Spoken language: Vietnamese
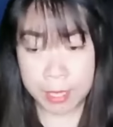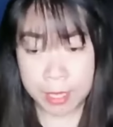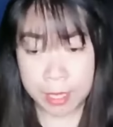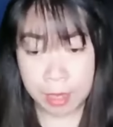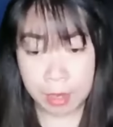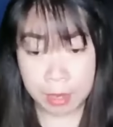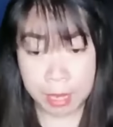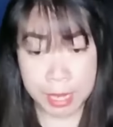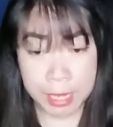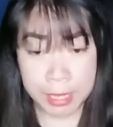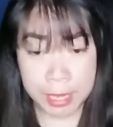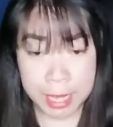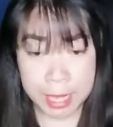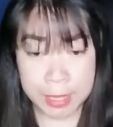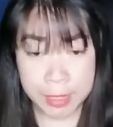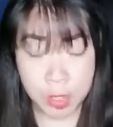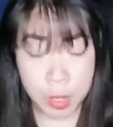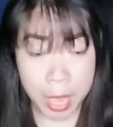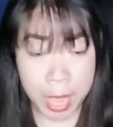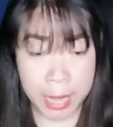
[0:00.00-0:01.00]
nhờ Linh
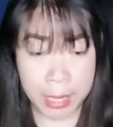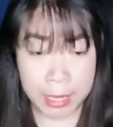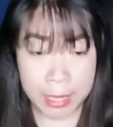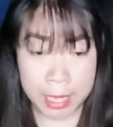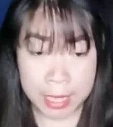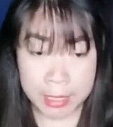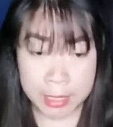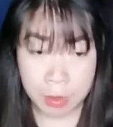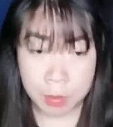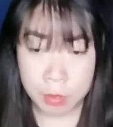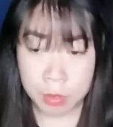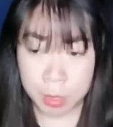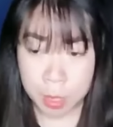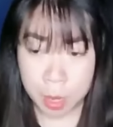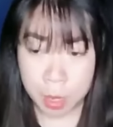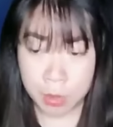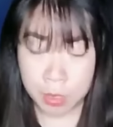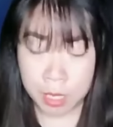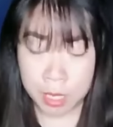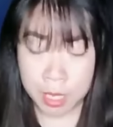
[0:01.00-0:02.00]
Linh cho ăn để sống
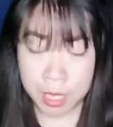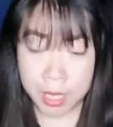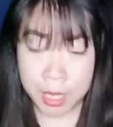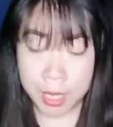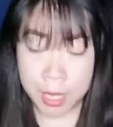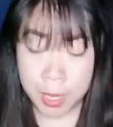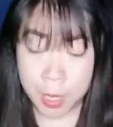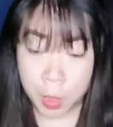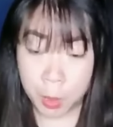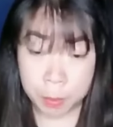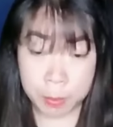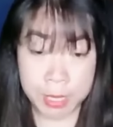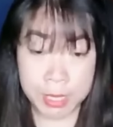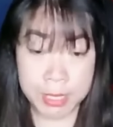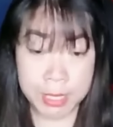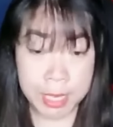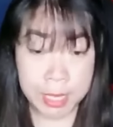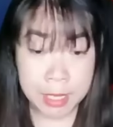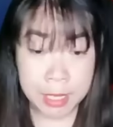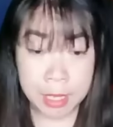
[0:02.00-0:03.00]
sót. Lục Minh
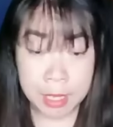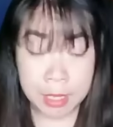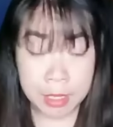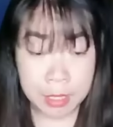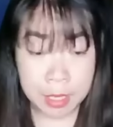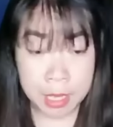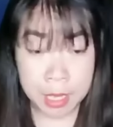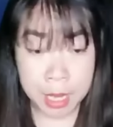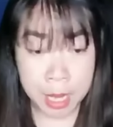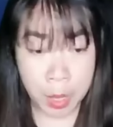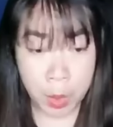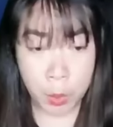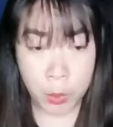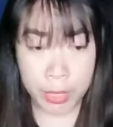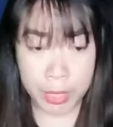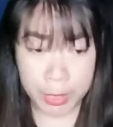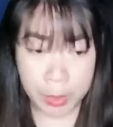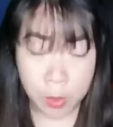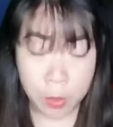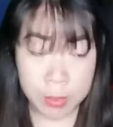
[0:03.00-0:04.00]
Sinh đứng dưới lầu
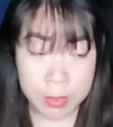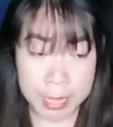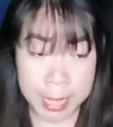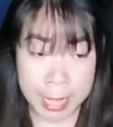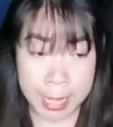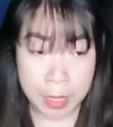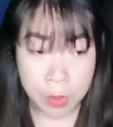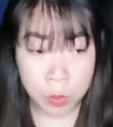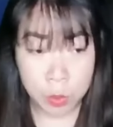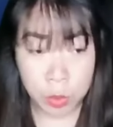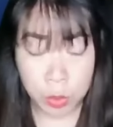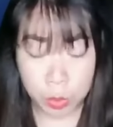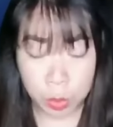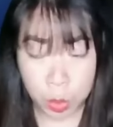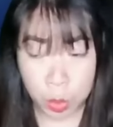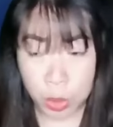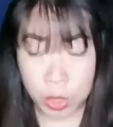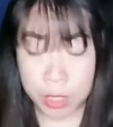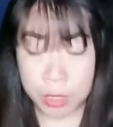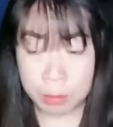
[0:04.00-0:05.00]
ký túc xá của
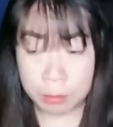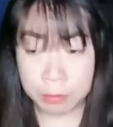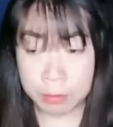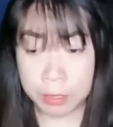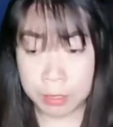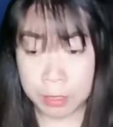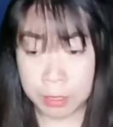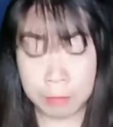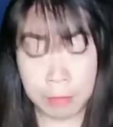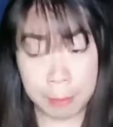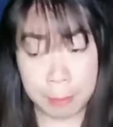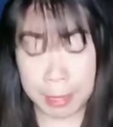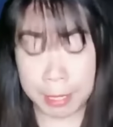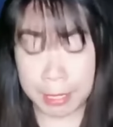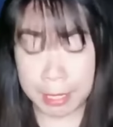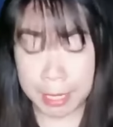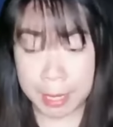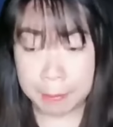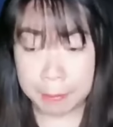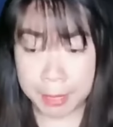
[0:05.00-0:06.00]
tôi với vẻ mặt
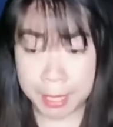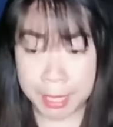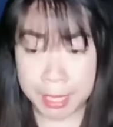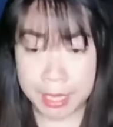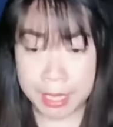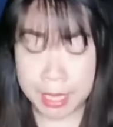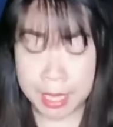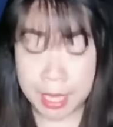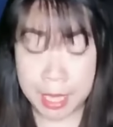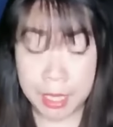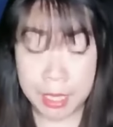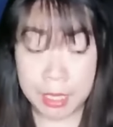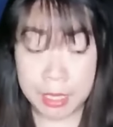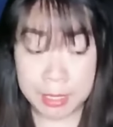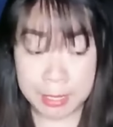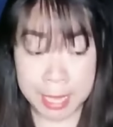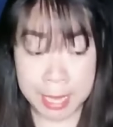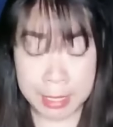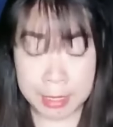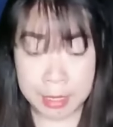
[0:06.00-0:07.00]
nghiêm nghị.
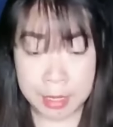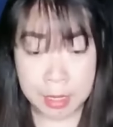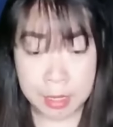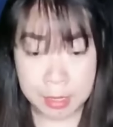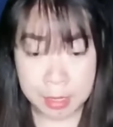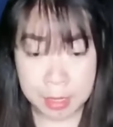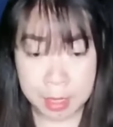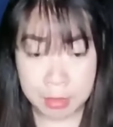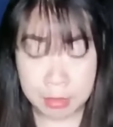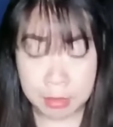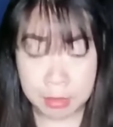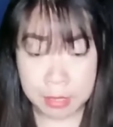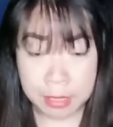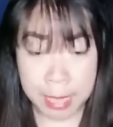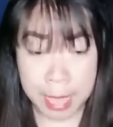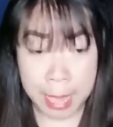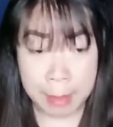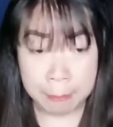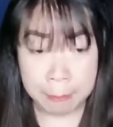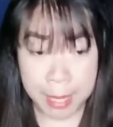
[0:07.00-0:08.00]
Giản Dương Dương,
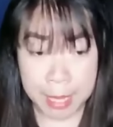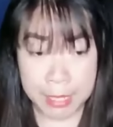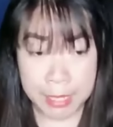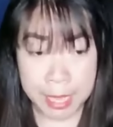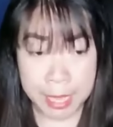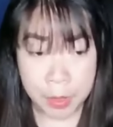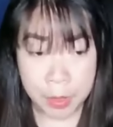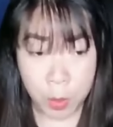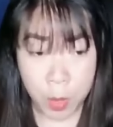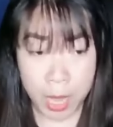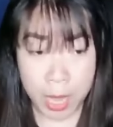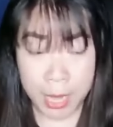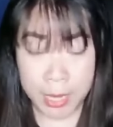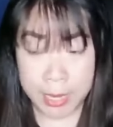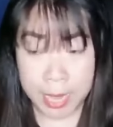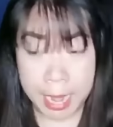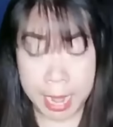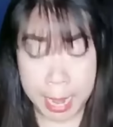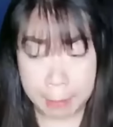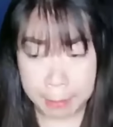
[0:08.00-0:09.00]
em mấy ngày qua
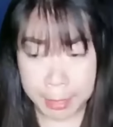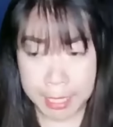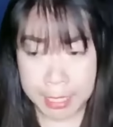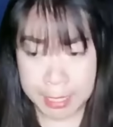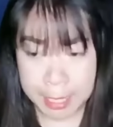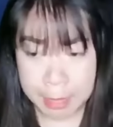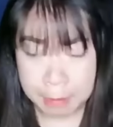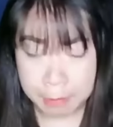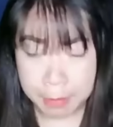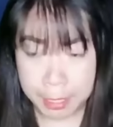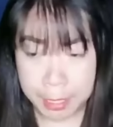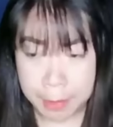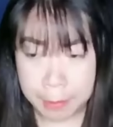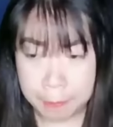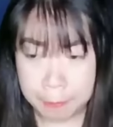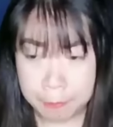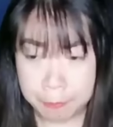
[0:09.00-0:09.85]
đã làm cái gì vậy?